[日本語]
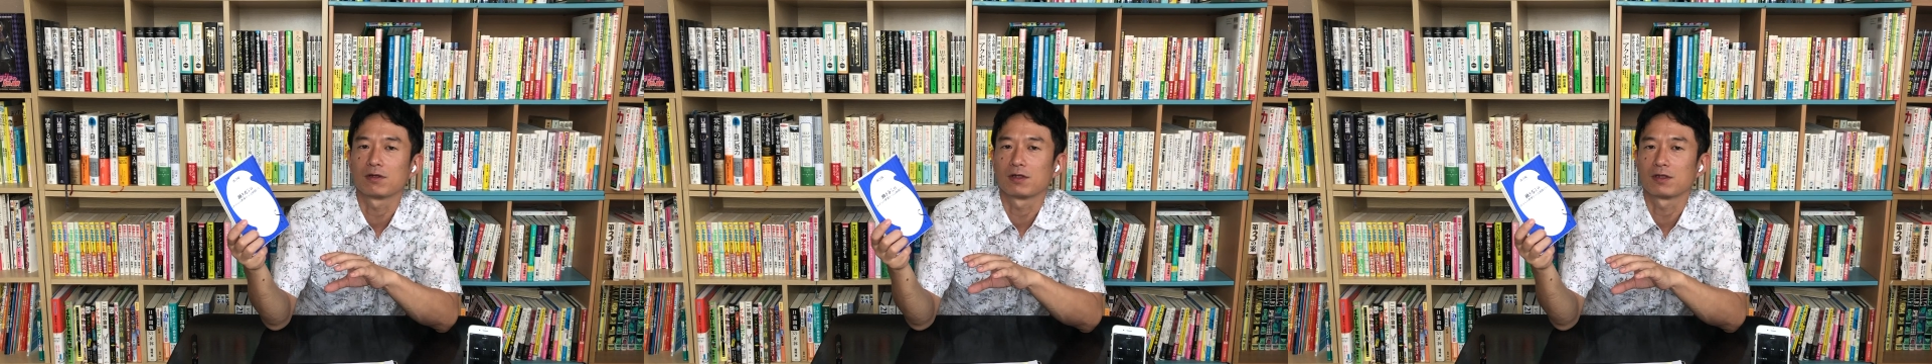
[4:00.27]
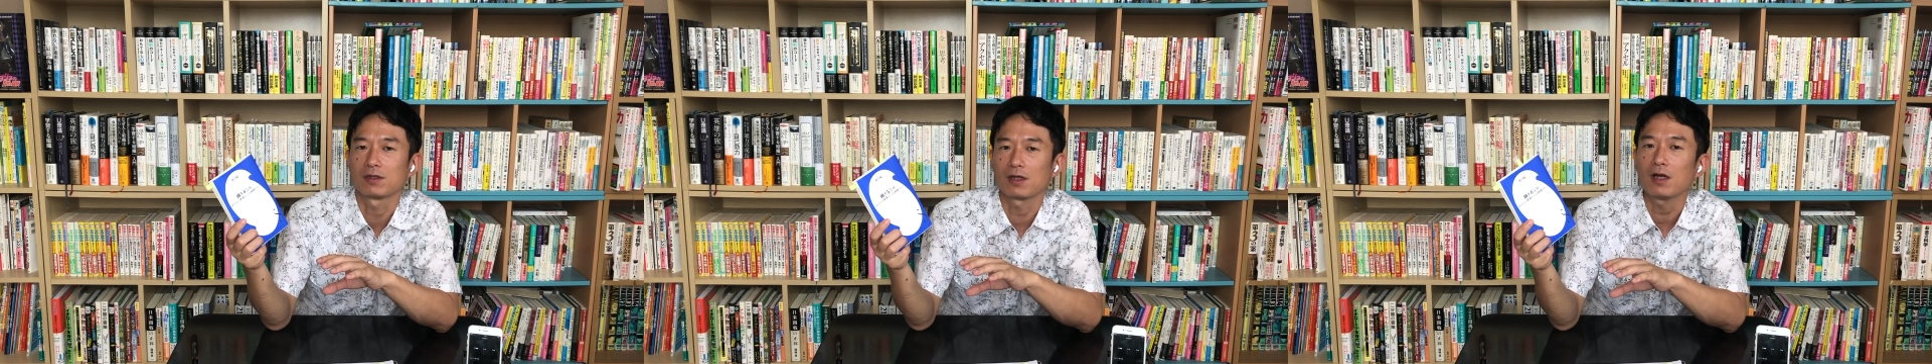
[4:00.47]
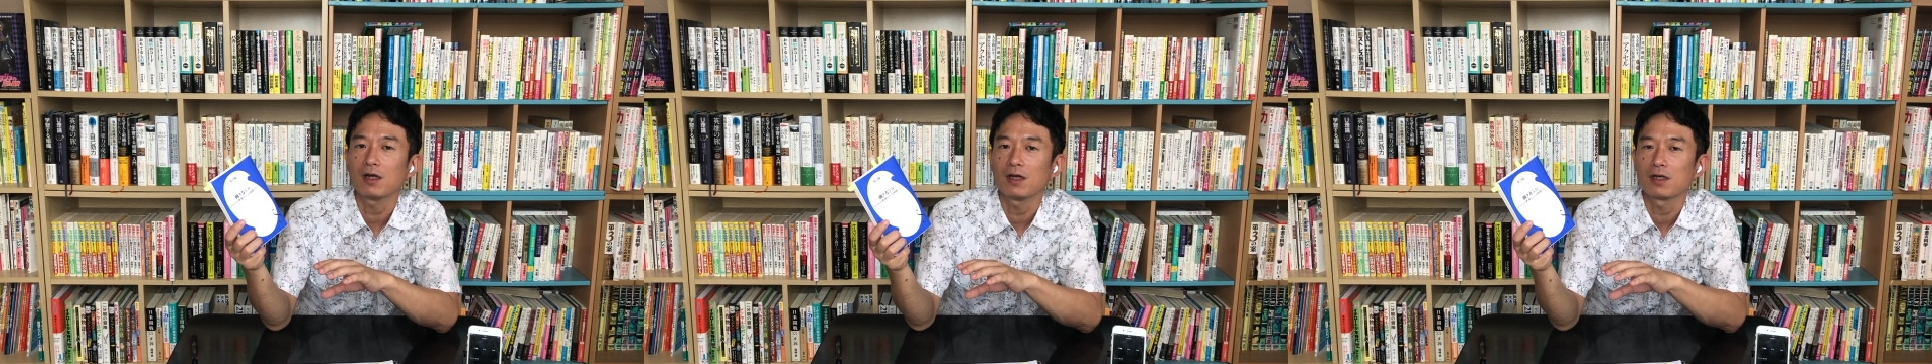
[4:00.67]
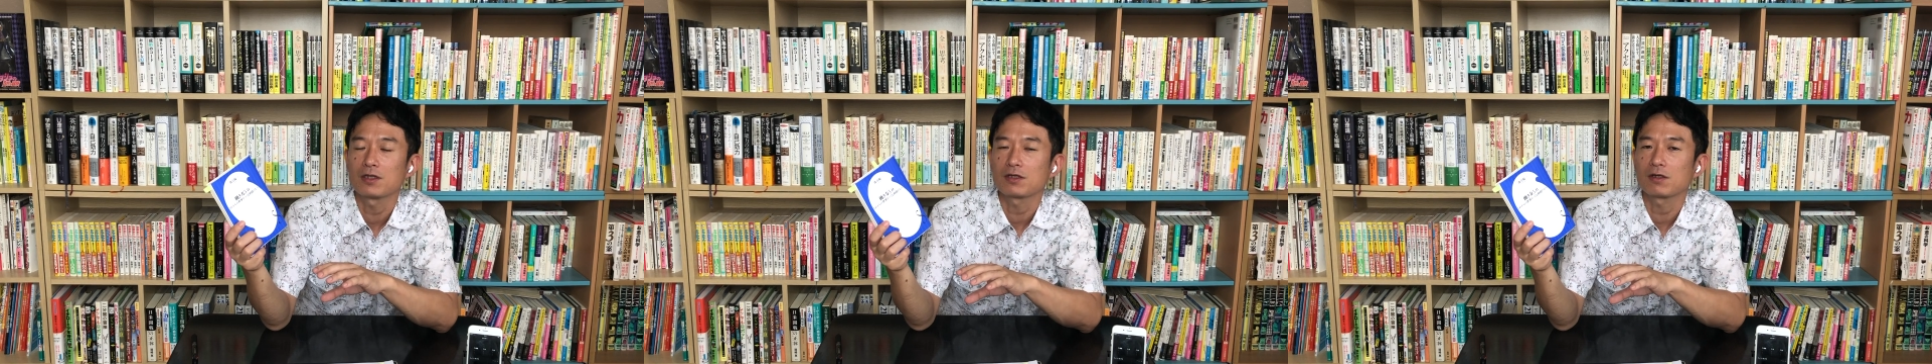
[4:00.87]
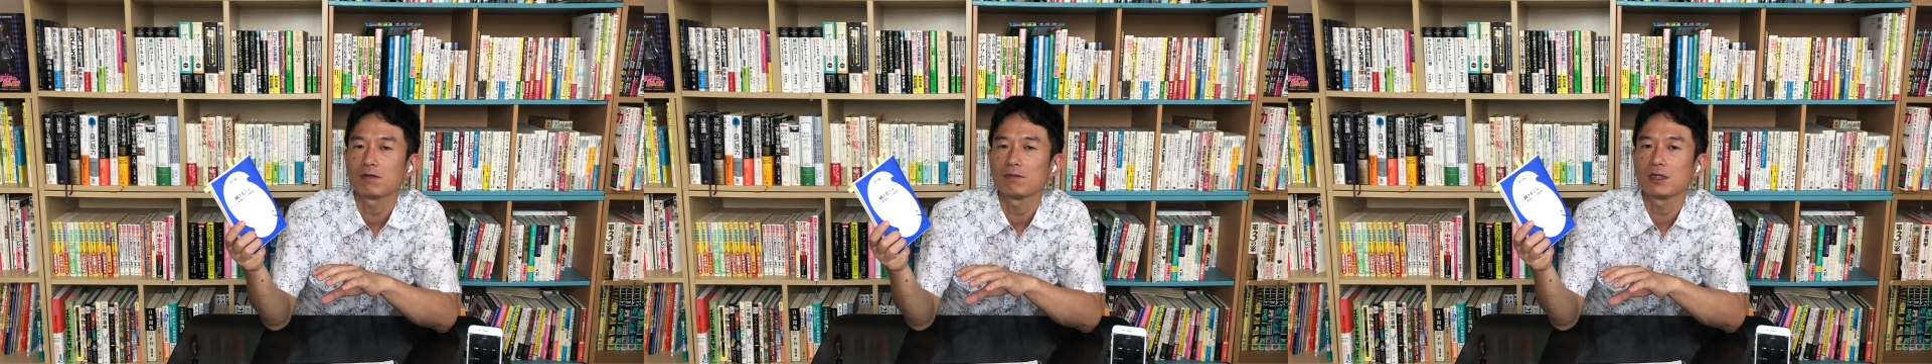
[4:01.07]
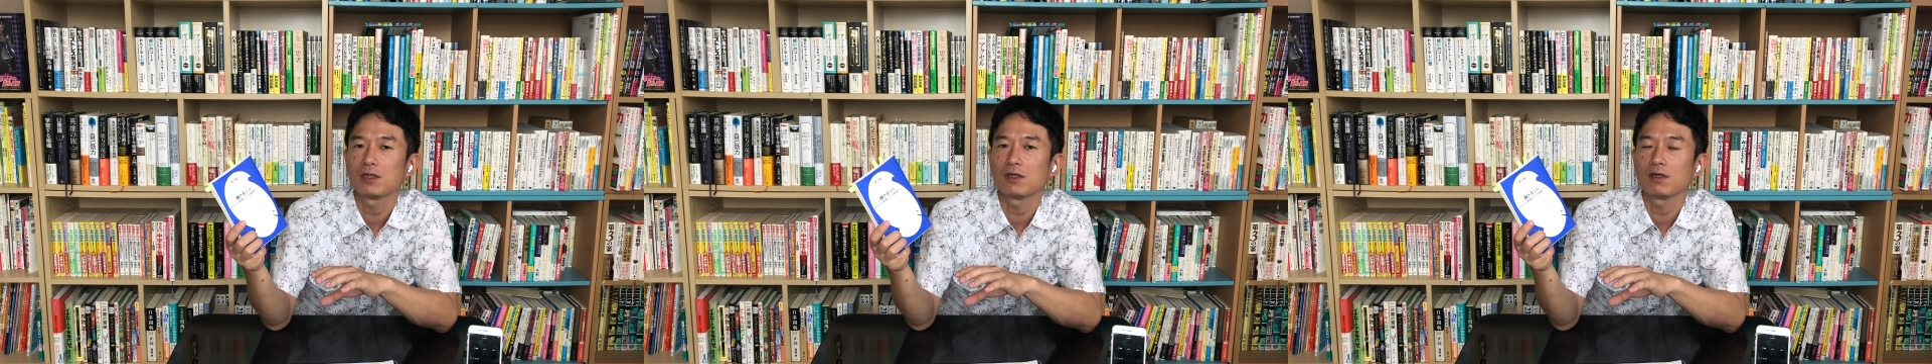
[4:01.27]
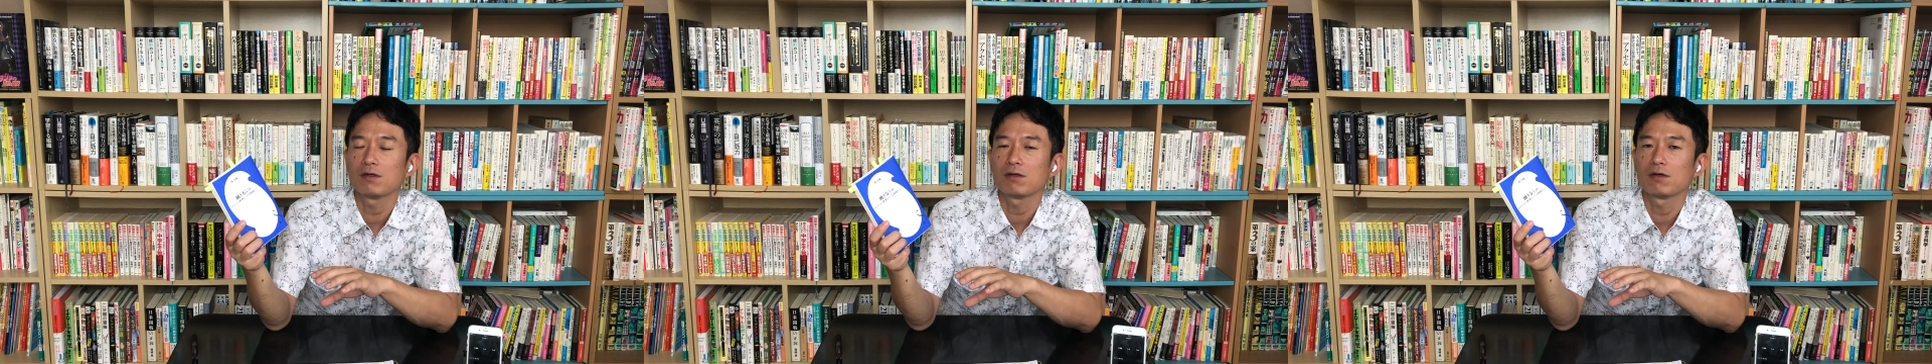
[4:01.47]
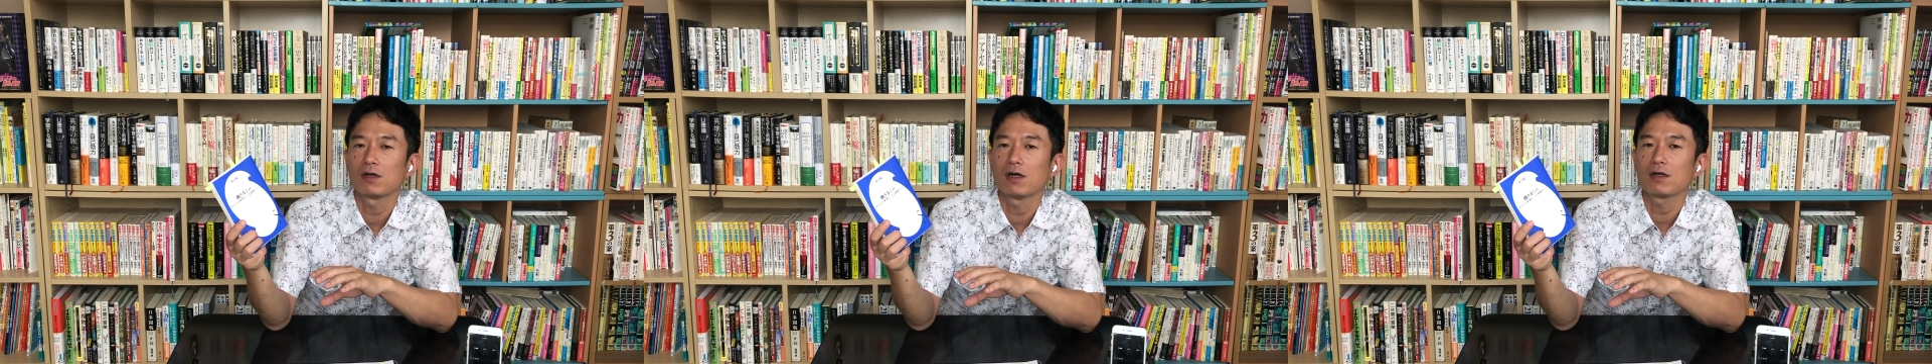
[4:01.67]
うかですね仕組みっていう
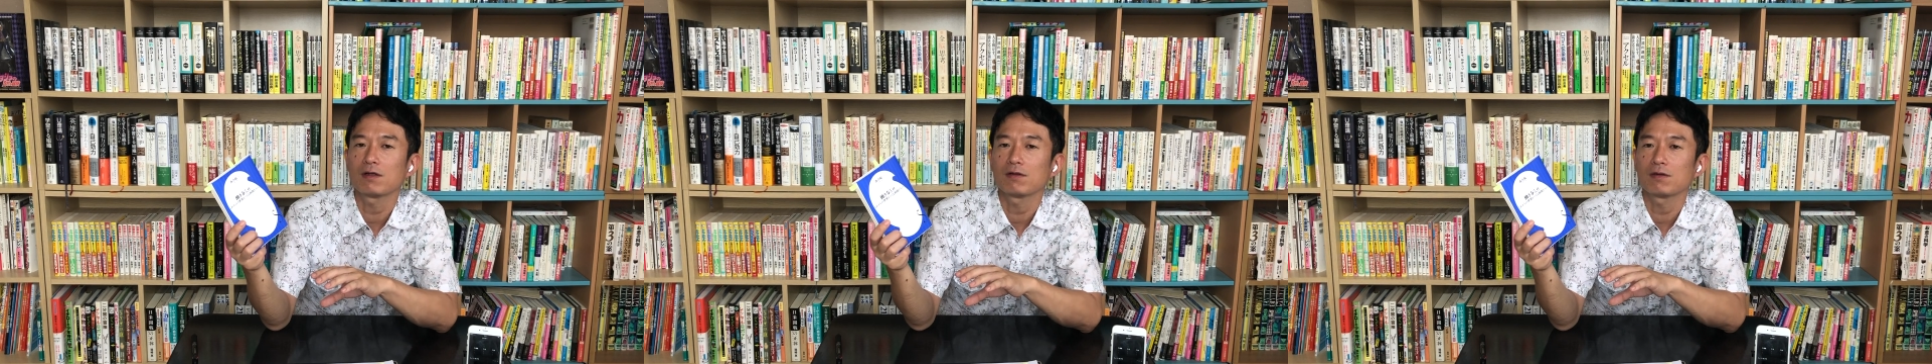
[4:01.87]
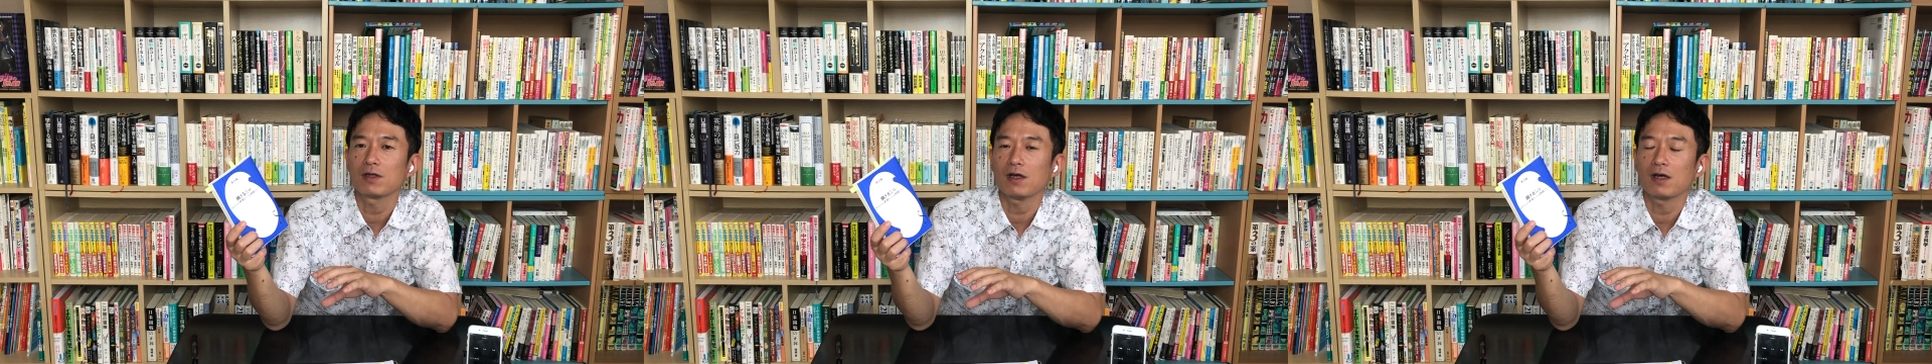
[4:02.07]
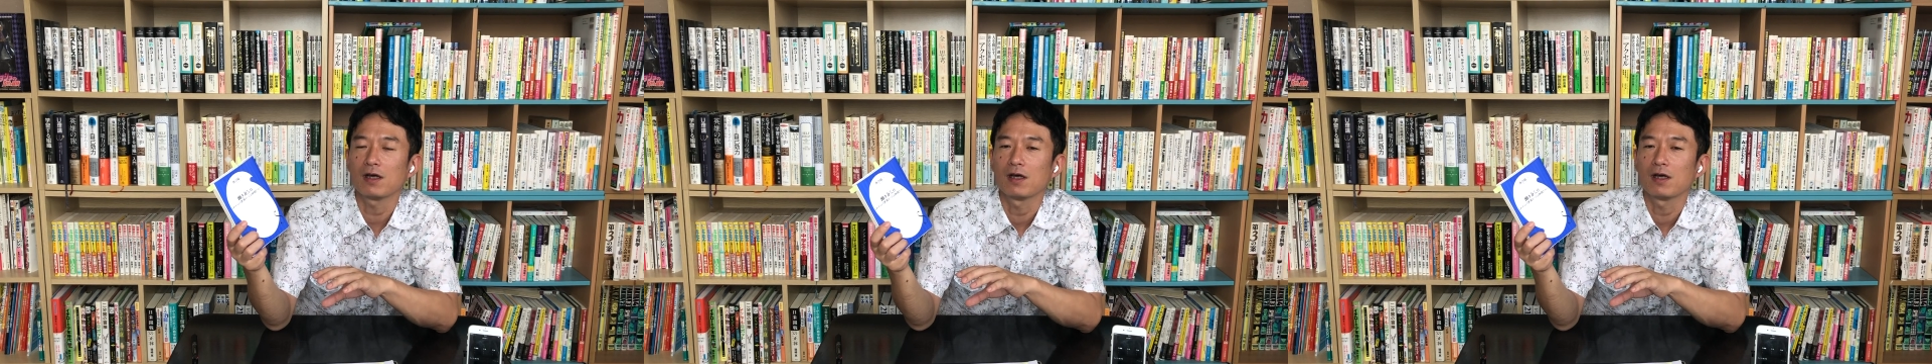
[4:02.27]
のがあるので、